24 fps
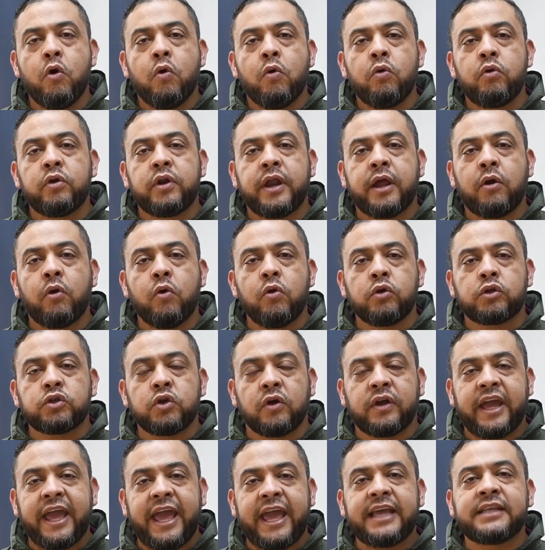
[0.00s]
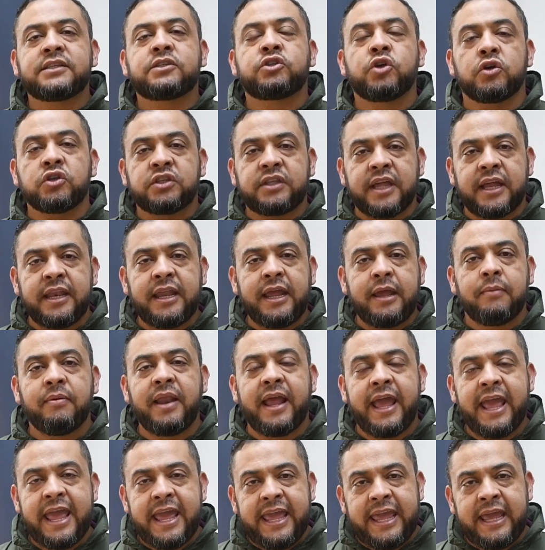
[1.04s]
un recurso que es
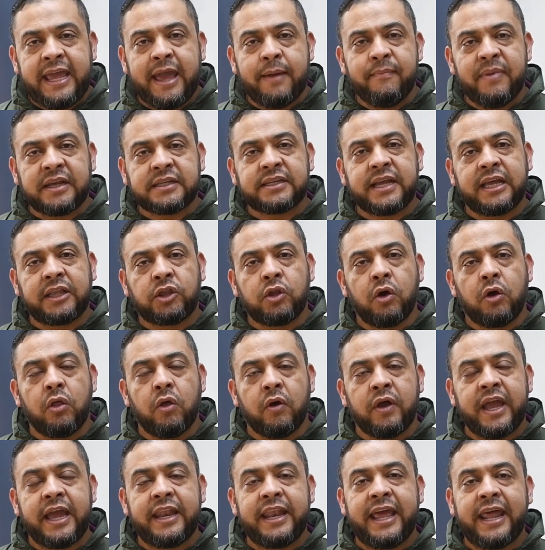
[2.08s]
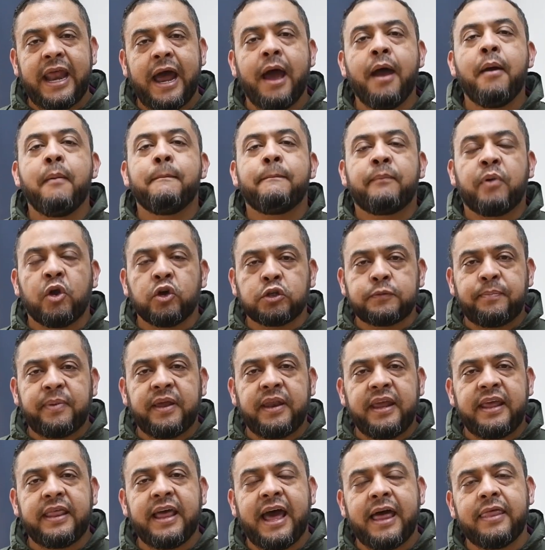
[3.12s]
sostenible y que más que todo genera
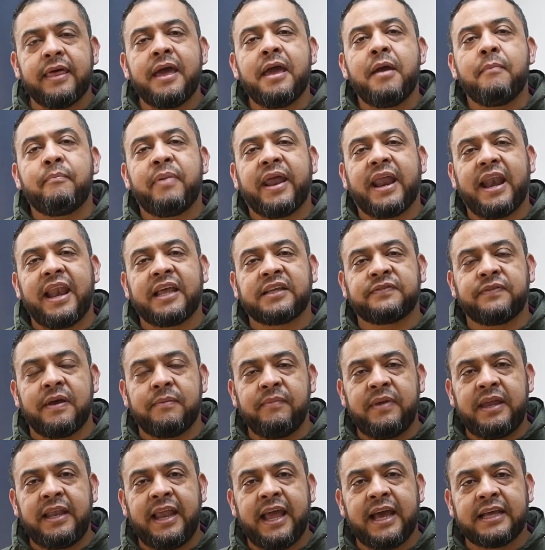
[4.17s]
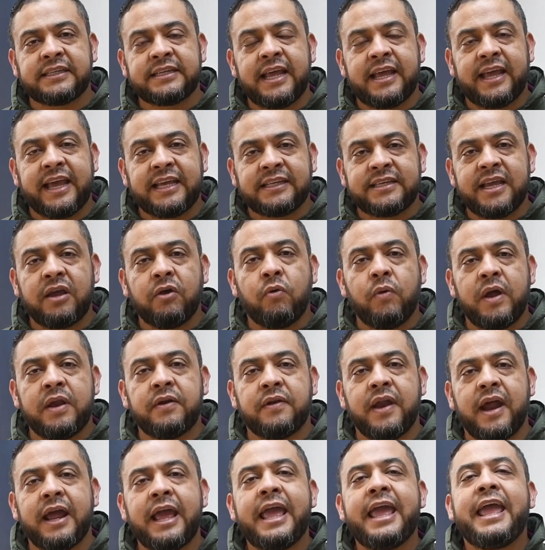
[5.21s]
prosperidad para las familias que se
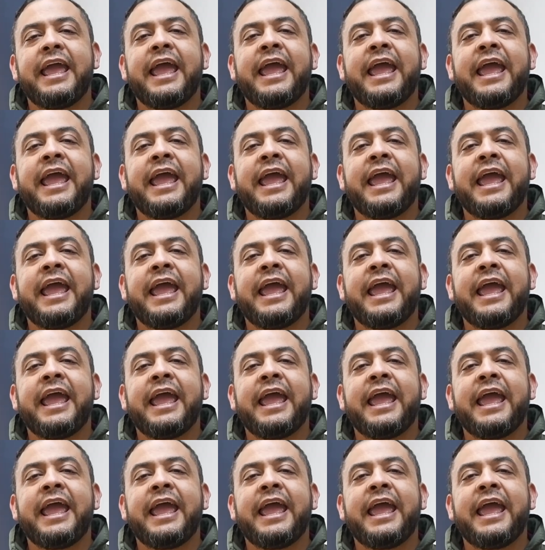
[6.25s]
encuentran